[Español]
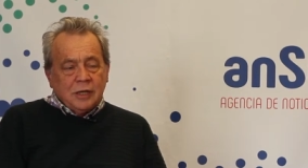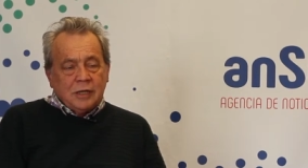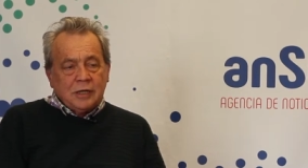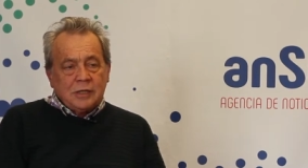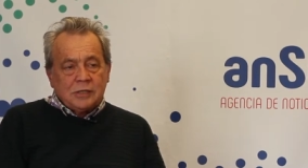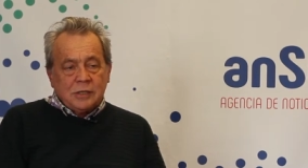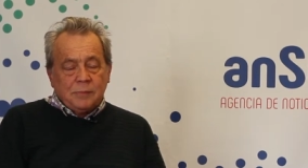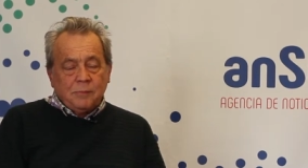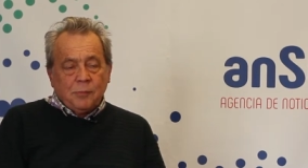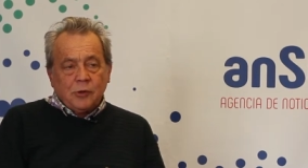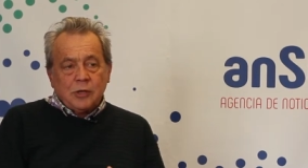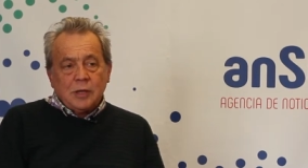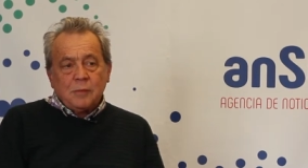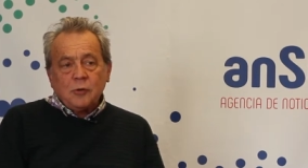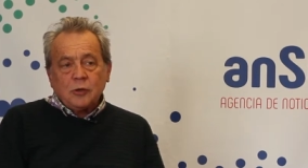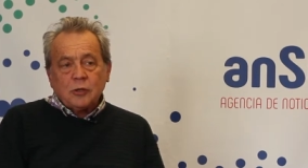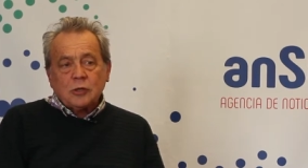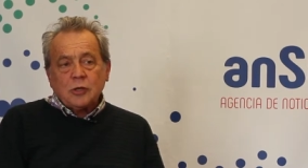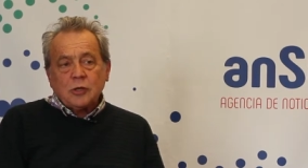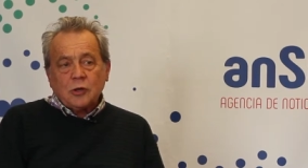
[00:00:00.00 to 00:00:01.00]
y si
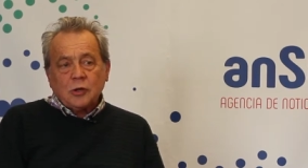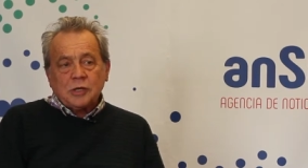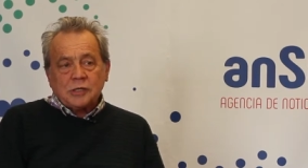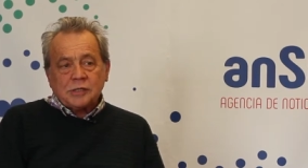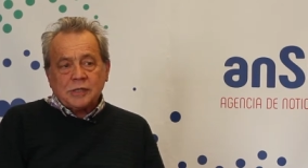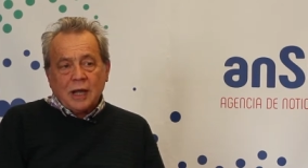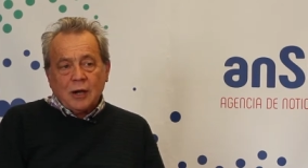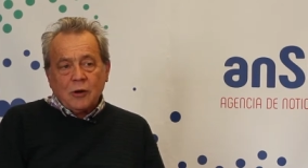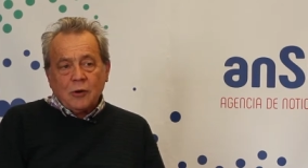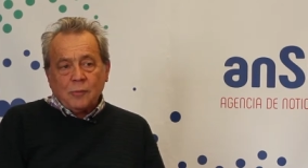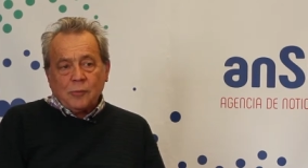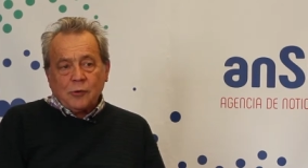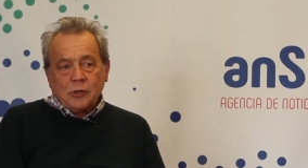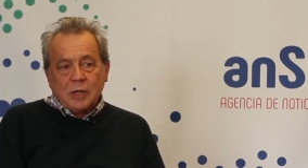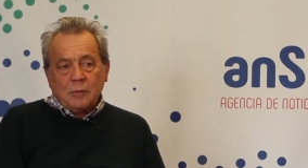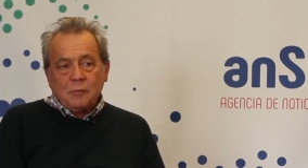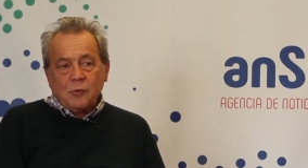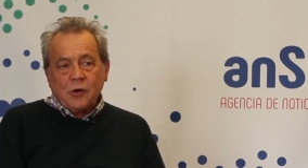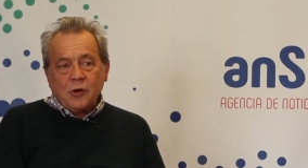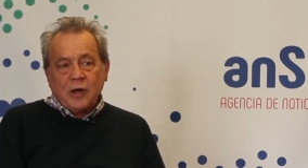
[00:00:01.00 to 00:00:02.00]
podemos teorizarlo,
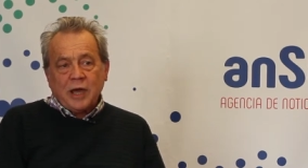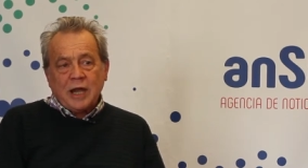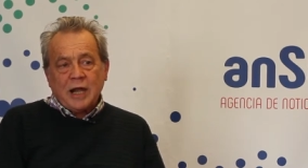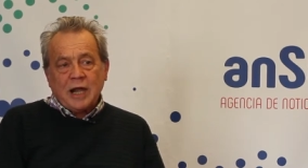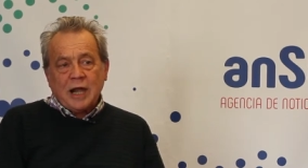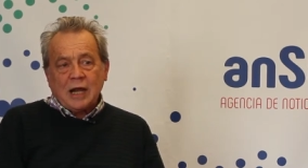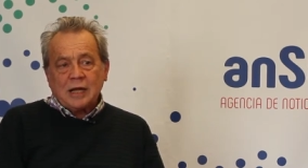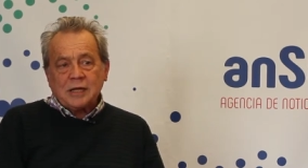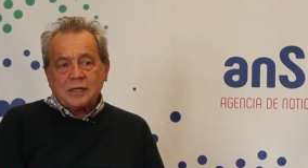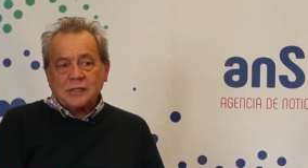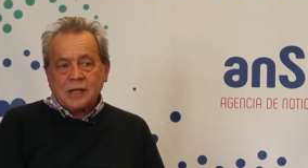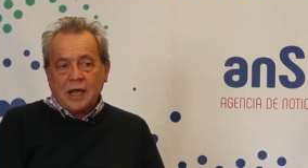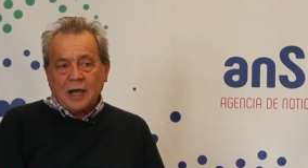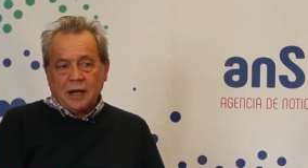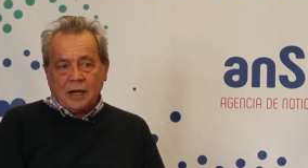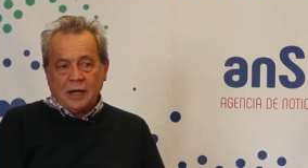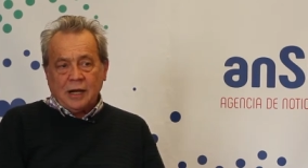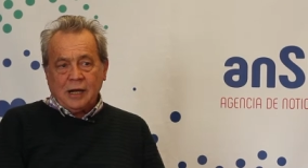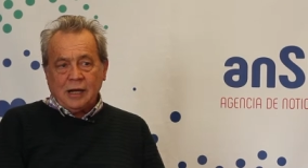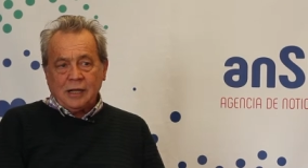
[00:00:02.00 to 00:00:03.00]
podemos
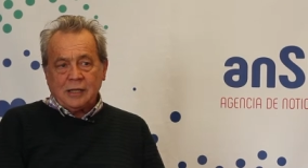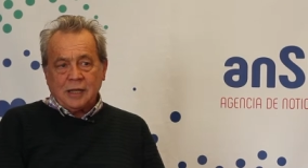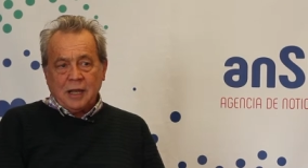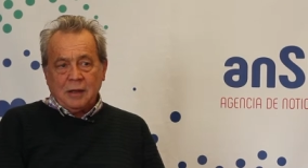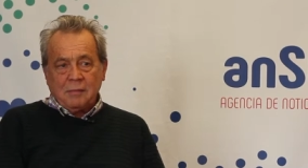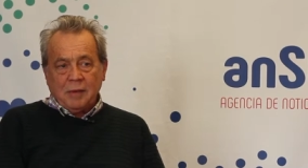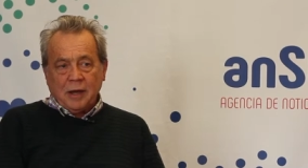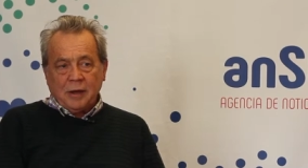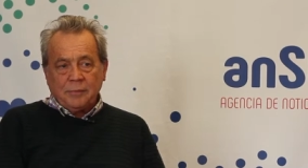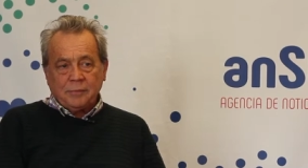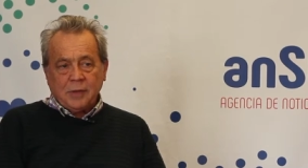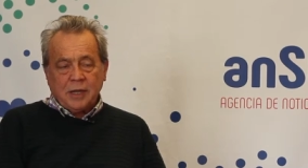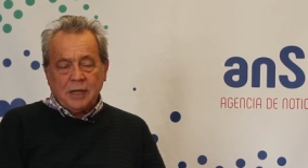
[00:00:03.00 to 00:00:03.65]
generalizar el tema.